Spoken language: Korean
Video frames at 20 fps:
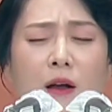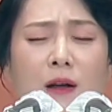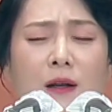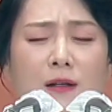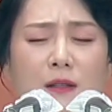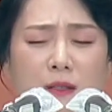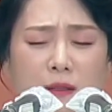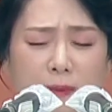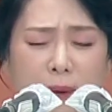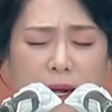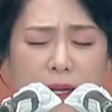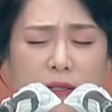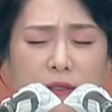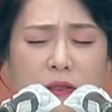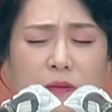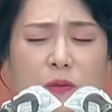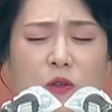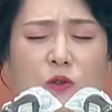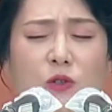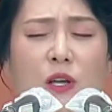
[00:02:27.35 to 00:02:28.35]
그
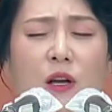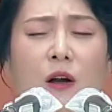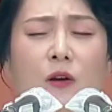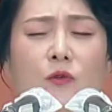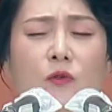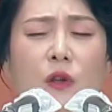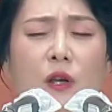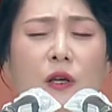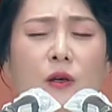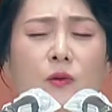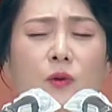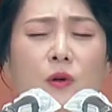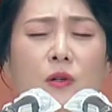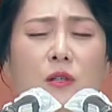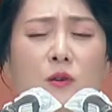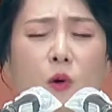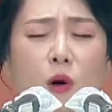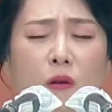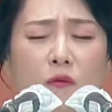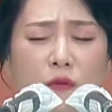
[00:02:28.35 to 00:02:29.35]
말씀이 우리 가운데 있고 그
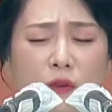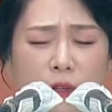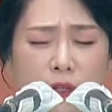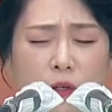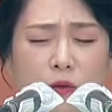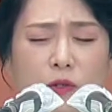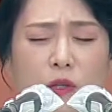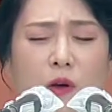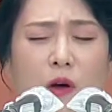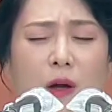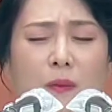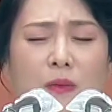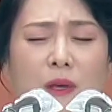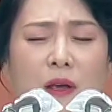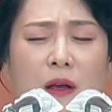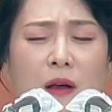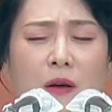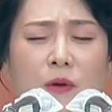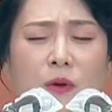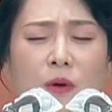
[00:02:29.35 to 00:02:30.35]
권능이 우리와
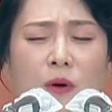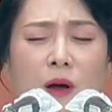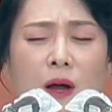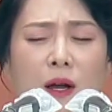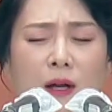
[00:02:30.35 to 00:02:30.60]
함께하고